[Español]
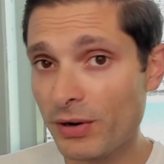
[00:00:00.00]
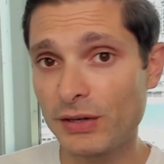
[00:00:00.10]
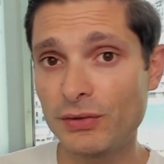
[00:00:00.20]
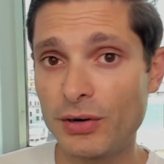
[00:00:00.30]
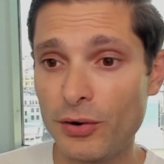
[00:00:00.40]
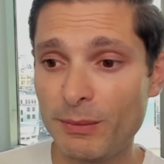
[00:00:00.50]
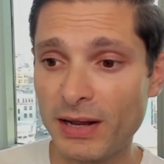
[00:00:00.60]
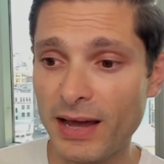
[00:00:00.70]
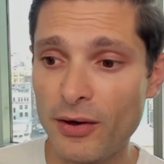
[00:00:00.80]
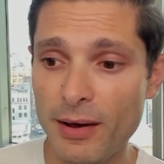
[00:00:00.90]
reaccionaron los
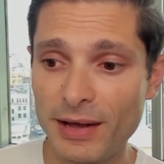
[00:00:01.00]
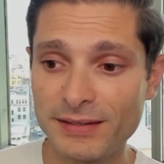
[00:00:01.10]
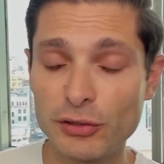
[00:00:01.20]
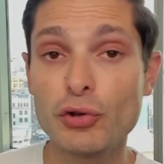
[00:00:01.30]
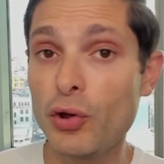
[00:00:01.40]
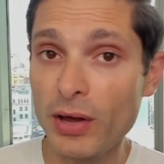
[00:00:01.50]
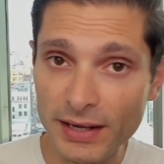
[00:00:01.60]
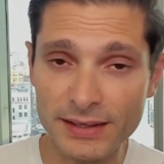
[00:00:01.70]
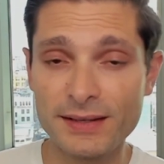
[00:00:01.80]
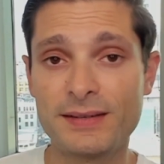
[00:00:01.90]
mercados a base de todas
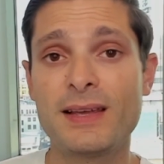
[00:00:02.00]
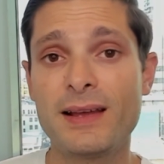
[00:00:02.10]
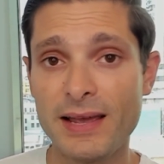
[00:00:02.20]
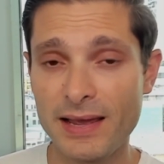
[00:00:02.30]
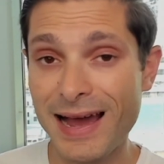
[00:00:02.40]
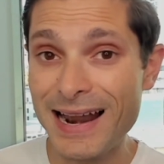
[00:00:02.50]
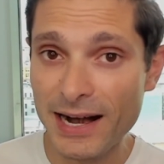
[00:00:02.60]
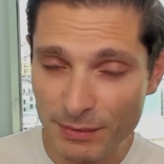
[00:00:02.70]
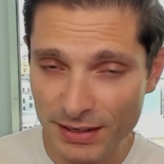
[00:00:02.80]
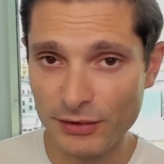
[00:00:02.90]
estas eh,
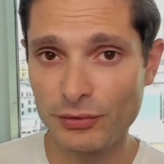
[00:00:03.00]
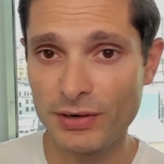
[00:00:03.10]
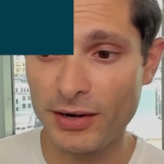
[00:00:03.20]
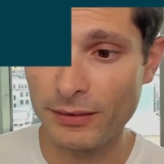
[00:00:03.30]
alarmas que sonaron.